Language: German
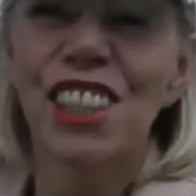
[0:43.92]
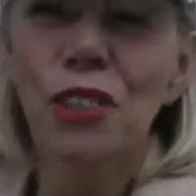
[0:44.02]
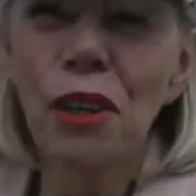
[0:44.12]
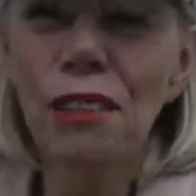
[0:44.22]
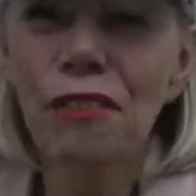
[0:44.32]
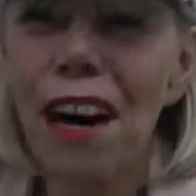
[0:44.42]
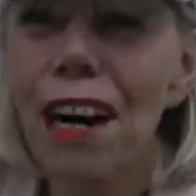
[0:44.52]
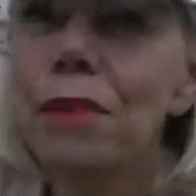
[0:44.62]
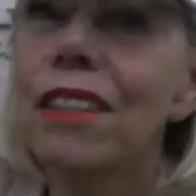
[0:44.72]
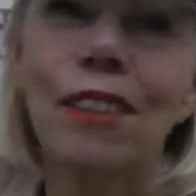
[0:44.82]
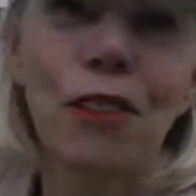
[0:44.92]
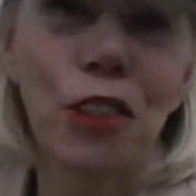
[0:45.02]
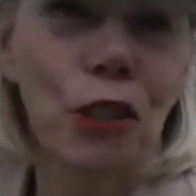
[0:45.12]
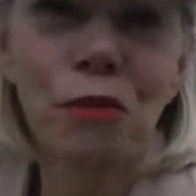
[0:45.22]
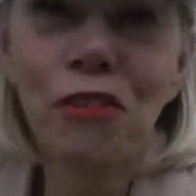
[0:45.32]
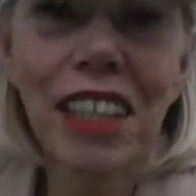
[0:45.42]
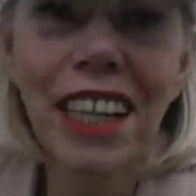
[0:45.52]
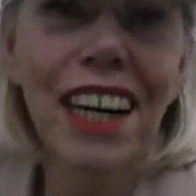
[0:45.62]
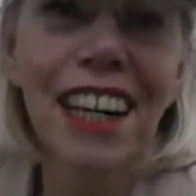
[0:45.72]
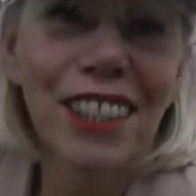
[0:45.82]
Tolle Farbe und schon
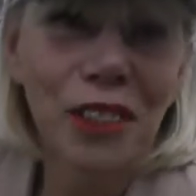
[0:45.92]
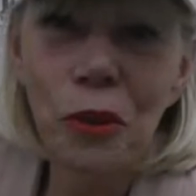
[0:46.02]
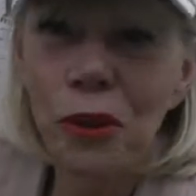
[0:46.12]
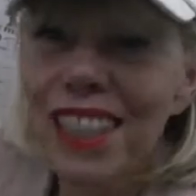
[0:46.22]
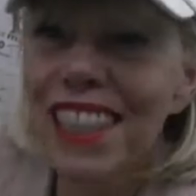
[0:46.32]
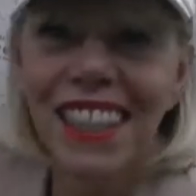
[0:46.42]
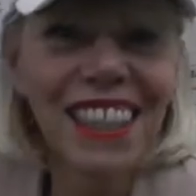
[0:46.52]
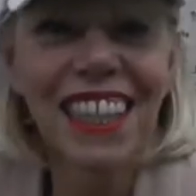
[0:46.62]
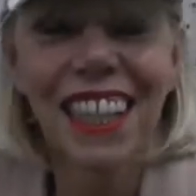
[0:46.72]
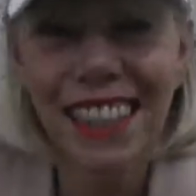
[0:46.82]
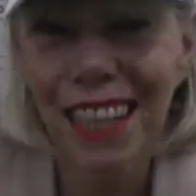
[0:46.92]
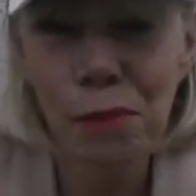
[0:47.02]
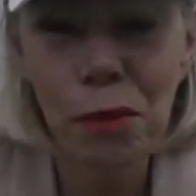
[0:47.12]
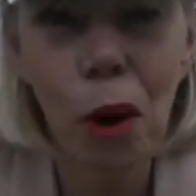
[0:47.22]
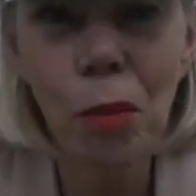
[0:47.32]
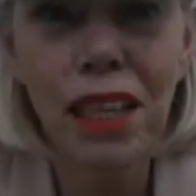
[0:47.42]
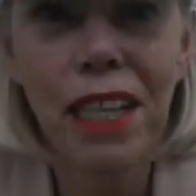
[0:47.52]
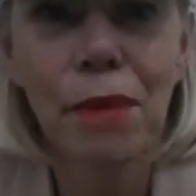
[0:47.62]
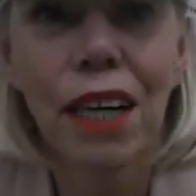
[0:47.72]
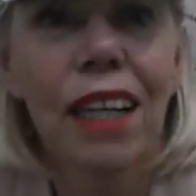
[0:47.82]
wieder altrosa. Ja, ich habe im Augenblick
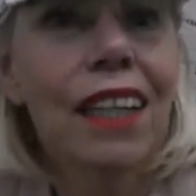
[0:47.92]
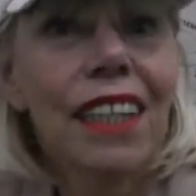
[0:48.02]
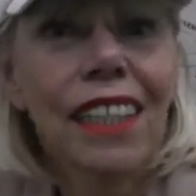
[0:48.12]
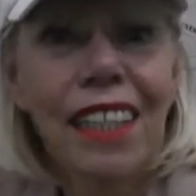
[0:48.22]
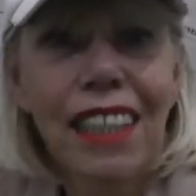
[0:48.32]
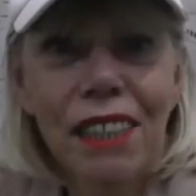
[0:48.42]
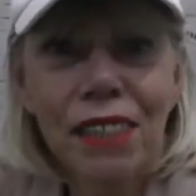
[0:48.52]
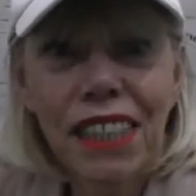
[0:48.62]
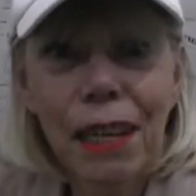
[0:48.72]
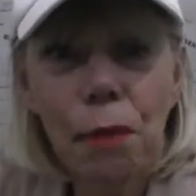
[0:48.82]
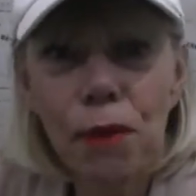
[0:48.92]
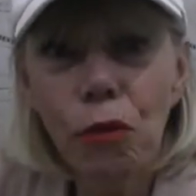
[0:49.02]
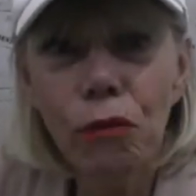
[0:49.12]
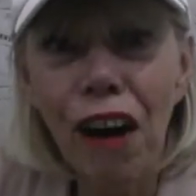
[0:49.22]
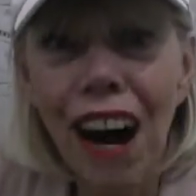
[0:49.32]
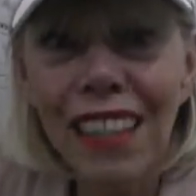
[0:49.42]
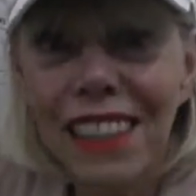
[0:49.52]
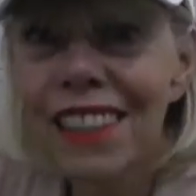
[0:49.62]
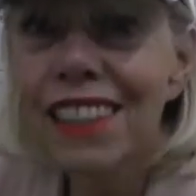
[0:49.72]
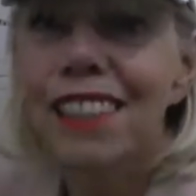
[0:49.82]
immer, ihr wisst, ich habe immer so
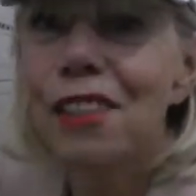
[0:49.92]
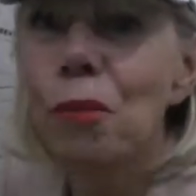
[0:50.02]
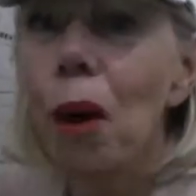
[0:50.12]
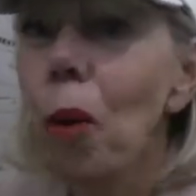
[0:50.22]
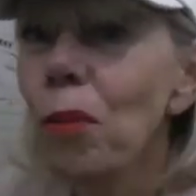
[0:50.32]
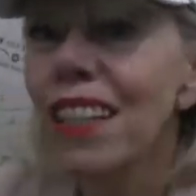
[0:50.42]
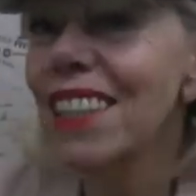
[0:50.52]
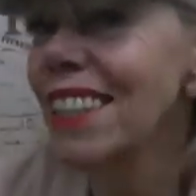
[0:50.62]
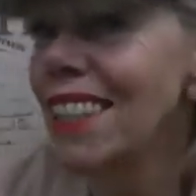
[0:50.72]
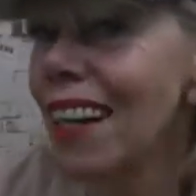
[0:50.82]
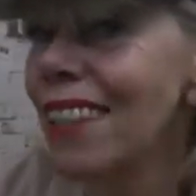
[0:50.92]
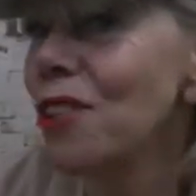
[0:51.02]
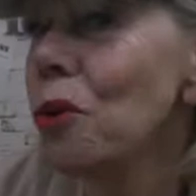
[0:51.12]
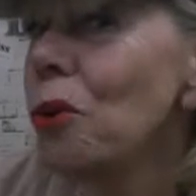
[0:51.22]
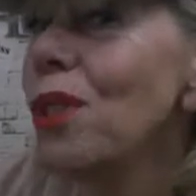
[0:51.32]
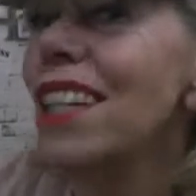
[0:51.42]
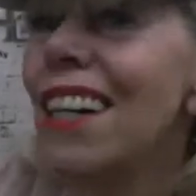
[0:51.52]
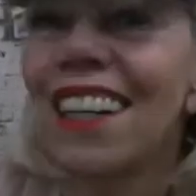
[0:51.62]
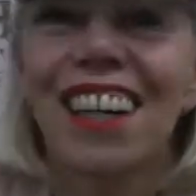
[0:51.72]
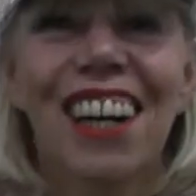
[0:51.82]
Phasen und im Augenblick ist es
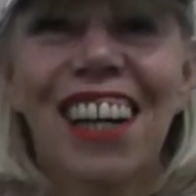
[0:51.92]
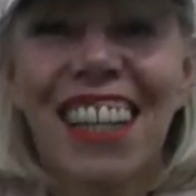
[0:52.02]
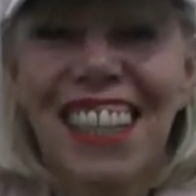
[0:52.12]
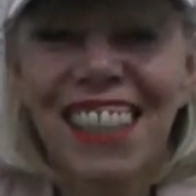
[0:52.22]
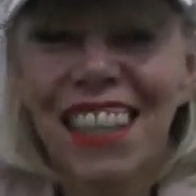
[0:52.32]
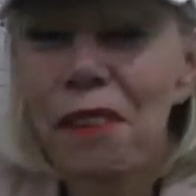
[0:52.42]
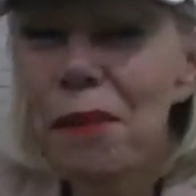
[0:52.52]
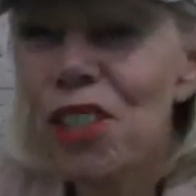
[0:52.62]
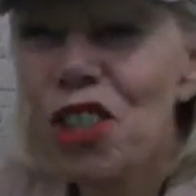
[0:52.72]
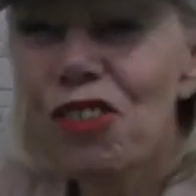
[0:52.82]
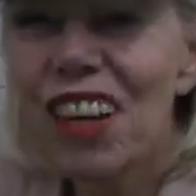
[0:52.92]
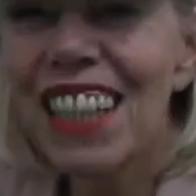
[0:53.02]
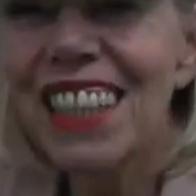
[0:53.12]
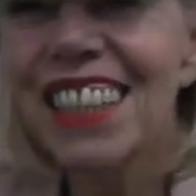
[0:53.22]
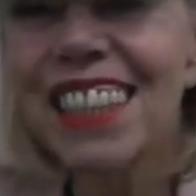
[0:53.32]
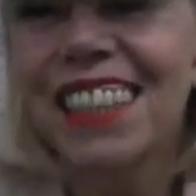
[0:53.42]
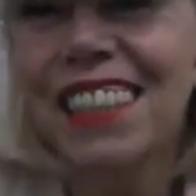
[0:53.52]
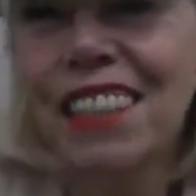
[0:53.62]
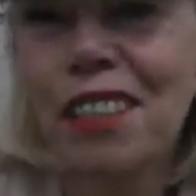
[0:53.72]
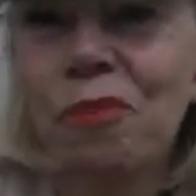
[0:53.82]
altrosa. Das kann man mit schwarz
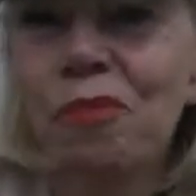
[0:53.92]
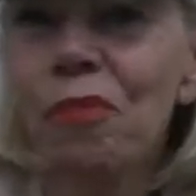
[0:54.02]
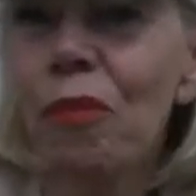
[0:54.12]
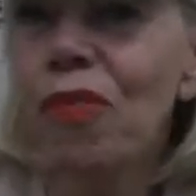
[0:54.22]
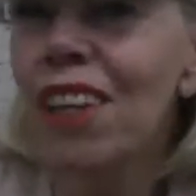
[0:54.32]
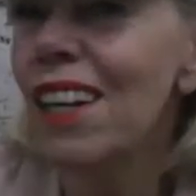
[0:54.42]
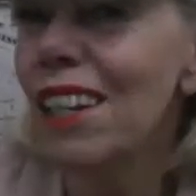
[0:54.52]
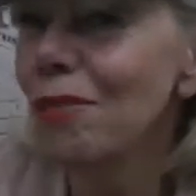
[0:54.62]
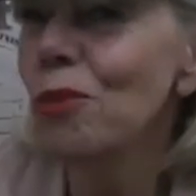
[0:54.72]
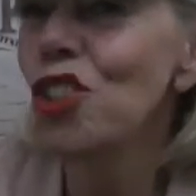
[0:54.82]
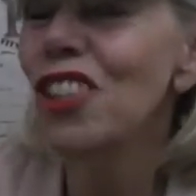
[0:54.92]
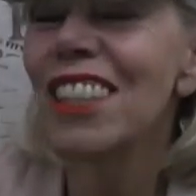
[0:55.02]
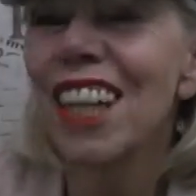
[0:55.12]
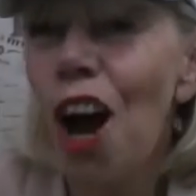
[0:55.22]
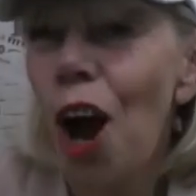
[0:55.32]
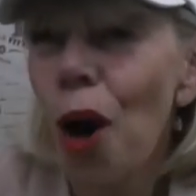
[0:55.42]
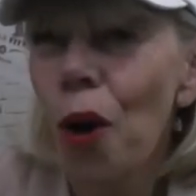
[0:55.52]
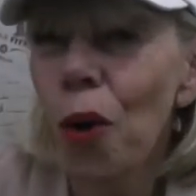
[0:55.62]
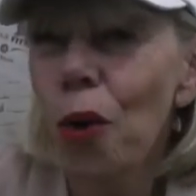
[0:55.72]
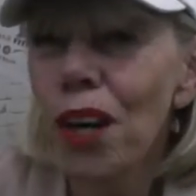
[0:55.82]
ähm, mischen
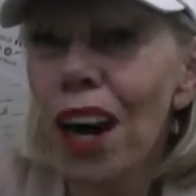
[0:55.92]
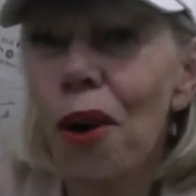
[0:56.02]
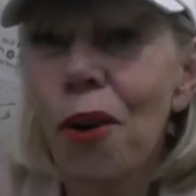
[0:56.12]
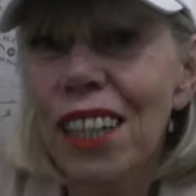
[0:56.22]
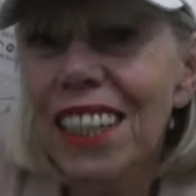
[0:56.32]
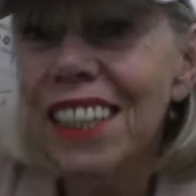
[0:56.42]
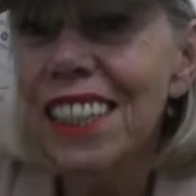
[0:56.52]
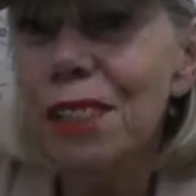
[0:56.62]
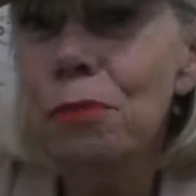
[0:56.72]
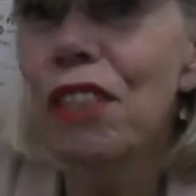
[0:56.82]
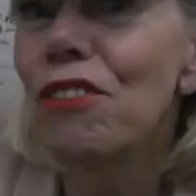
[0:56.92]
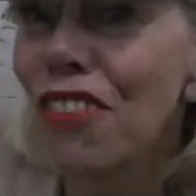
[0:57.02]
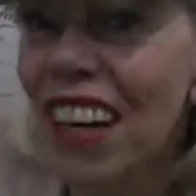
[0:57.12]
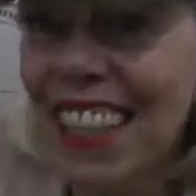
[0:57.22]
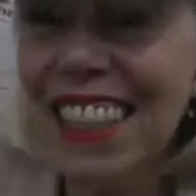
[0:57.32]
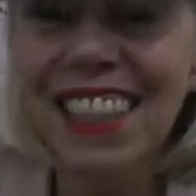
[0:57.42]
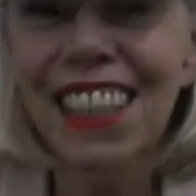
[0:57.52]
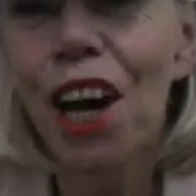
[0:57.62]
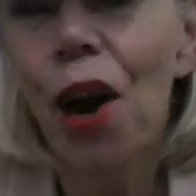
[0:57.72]
oder auch jetzt mit weiß